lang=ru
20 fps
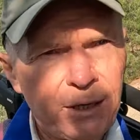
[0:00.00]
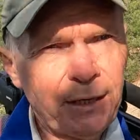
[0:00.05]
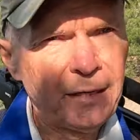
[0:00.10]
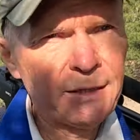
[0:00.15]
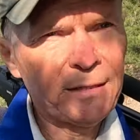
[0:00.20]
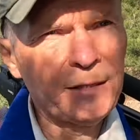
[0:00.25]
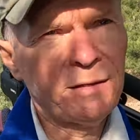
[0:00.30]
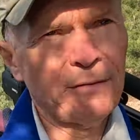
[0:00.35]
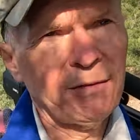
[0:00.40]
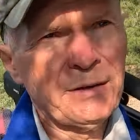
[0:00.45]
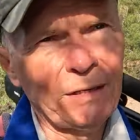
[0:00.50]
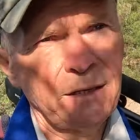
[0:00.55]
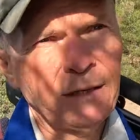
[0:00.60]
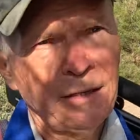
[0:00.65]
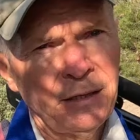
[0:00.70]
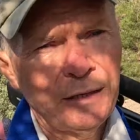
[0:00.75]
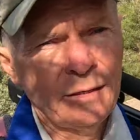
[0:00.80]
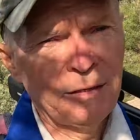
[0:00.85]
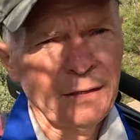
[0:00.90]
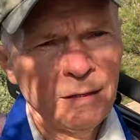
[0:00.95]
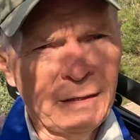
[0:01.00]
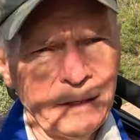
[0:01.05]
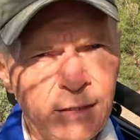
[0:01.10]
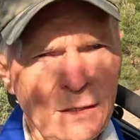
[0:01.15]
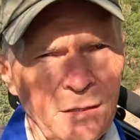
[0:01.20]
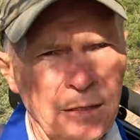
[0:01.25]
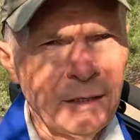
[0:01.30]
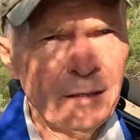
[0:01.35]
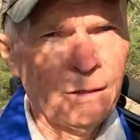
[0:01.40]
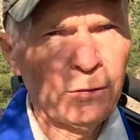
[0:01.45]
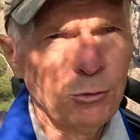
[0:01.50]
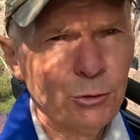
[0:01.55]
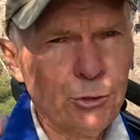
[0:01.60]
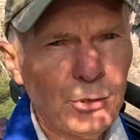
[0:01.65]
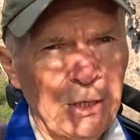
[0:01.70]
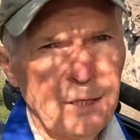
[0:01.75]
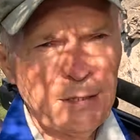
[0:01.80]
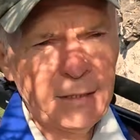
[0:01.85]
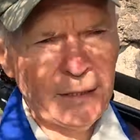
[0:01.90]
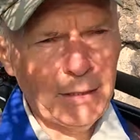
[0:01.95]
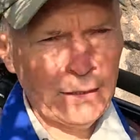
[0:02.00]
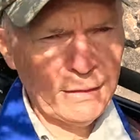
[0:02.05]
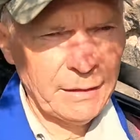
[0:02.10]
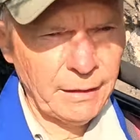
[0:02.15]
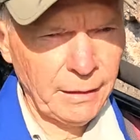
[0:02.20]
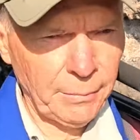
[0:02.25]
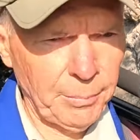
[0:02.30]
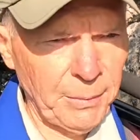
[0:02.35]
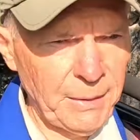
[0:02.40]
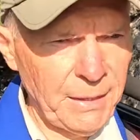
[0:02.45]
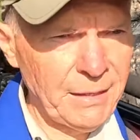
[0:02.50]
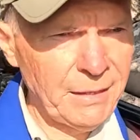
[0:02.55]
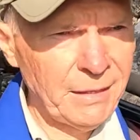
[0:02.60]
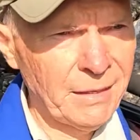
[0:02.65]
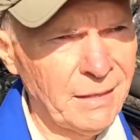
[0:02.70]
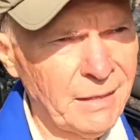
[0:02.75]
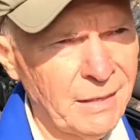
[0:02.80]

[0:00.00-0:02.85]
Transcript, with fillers: красивый участок тропы